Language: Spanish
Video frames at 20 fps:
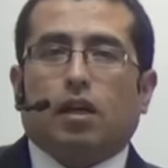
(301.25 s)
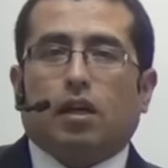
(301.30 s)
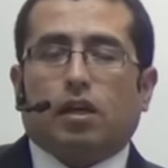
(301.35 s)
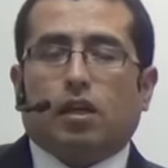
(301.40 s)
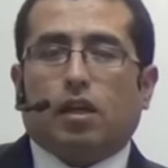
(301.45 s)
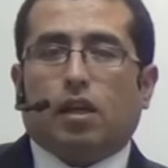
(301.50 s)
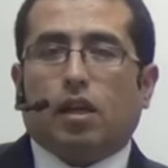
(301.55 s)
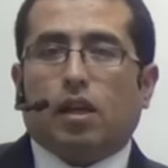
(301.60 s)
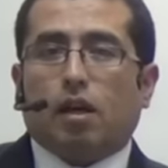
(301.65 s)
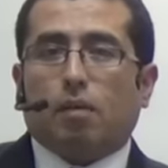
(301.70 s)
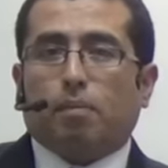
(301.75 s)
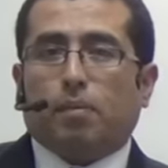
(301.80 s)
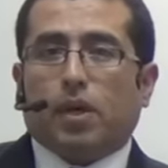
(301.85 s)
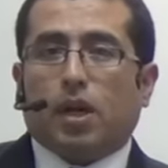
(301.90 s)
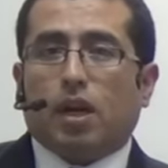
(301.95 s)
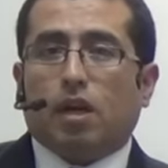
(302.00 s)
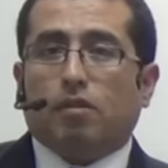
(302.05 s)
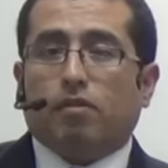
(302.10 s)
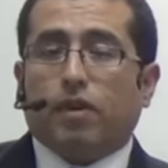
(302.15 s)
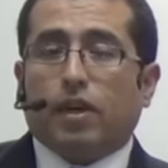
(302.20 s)
y la
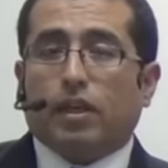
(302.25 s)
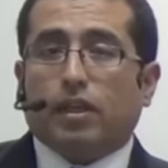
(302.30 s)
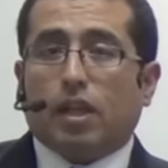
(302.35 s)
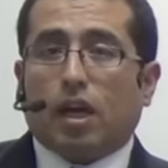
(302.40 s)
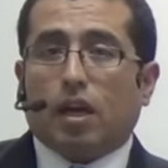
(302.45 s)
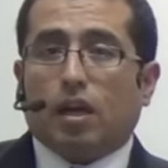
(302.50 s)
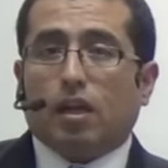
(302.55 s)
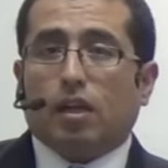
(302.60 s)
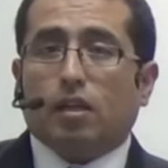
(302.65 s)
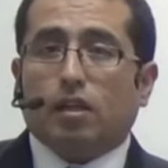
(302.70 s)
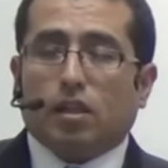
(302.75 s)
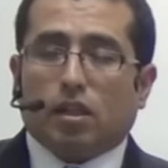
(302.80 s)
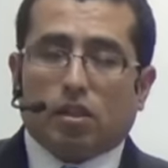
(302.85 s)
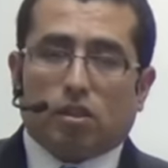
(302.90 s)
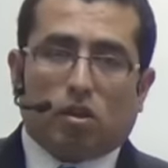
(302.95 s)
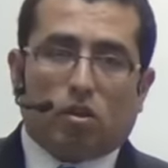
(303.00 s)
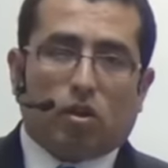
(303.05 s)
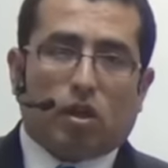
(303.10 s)
piel afectada es